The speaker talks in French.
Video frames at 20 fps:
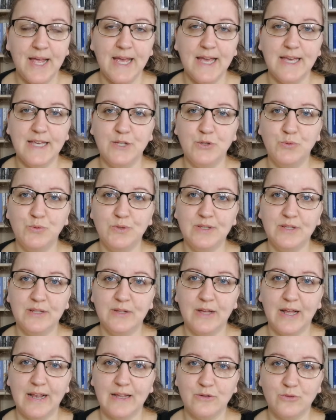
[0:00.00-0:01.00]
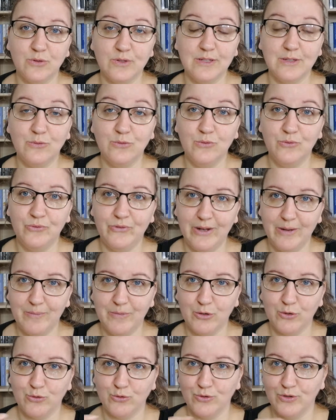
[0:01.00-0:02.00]
Et suite à la sortie du
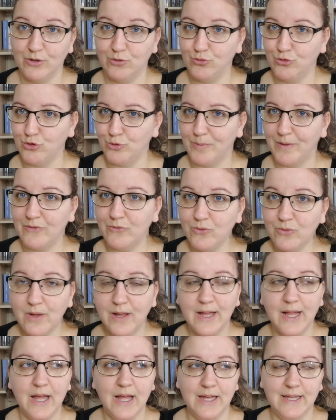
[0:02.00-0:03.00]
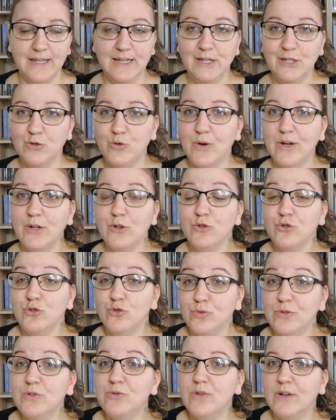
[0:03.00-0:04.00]
film, que je n'ai toujours pas vu, il y aurait une
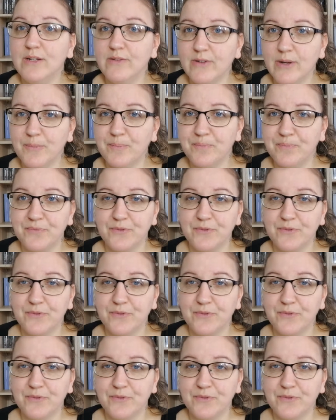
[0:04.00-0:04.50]
suite de livres.